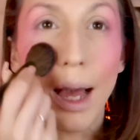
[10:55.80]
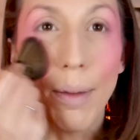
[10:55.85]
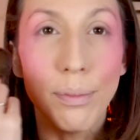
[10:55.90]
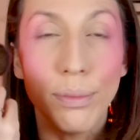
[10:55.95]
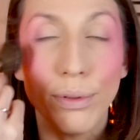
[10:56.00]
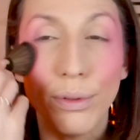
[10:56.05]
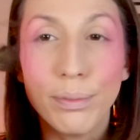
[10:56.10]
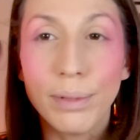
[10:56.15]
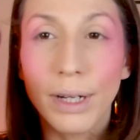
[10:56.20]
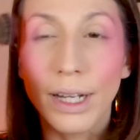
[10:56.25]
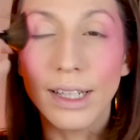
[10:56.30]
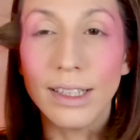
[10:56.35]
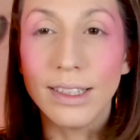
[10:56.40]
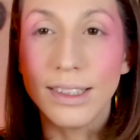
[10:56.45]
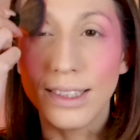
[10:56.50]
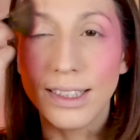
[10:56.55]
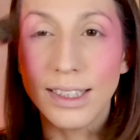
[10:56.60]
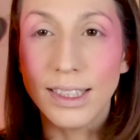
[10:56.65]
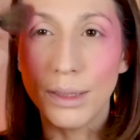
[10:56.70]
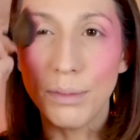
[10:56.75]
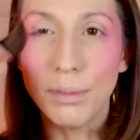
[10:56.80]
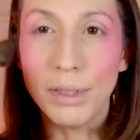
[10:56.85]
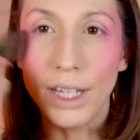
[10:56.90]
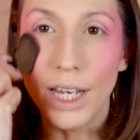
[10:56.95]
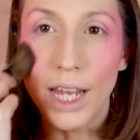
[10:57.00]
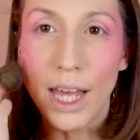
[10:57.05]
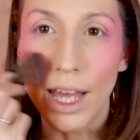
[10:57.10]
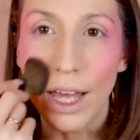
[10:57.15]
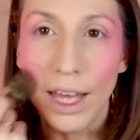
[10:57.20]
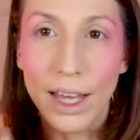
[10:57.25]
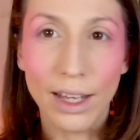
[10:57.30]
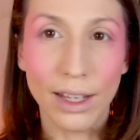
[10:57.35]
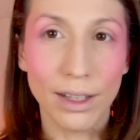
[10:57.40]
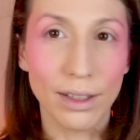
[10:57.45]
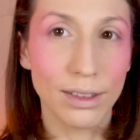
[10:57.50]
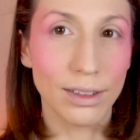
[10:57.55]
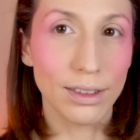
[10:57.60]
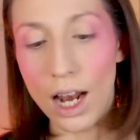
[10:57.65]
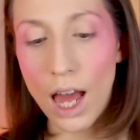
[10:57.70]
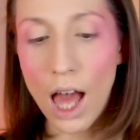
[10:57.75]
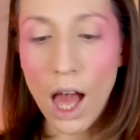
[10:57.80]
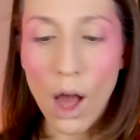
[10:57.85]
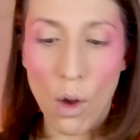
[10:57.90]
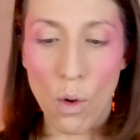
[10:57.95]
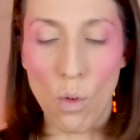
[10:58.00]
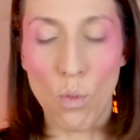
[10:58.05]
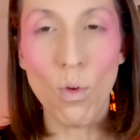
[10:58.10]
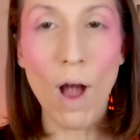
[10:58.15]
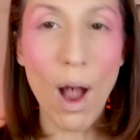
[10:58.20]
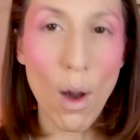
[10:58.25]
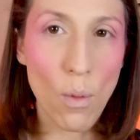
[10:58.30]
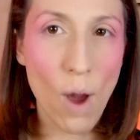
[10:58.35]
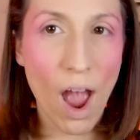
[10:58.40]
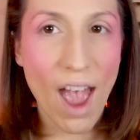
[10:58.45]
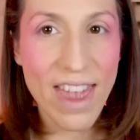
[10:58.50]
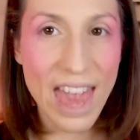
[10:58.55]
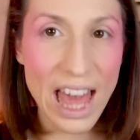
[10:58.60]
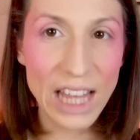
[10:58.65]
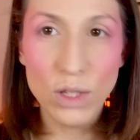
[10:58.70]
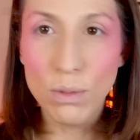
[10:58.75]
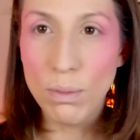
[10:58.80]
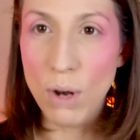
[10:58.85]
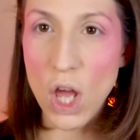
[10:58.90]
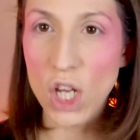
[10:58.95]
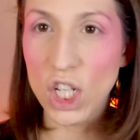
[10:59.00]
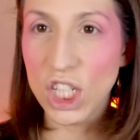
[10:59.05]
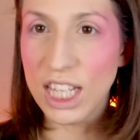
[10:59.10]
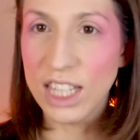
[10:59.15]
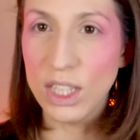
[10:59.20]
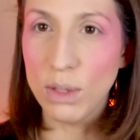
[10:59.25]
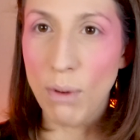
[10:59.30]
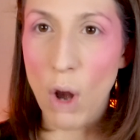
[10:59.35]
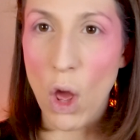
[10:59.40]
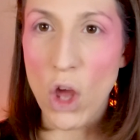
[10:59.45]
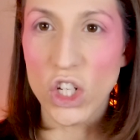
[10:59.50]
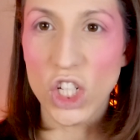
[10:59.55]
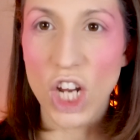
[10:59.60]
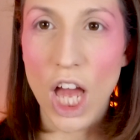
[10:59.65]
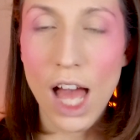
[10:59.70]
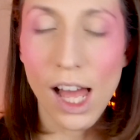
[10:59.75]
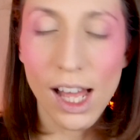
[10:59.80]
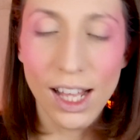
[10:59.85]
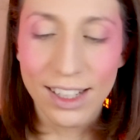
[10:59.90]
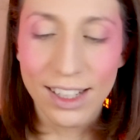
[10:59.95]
à peu près similaire. Là, il y a du blush, il y a du blush. Hein.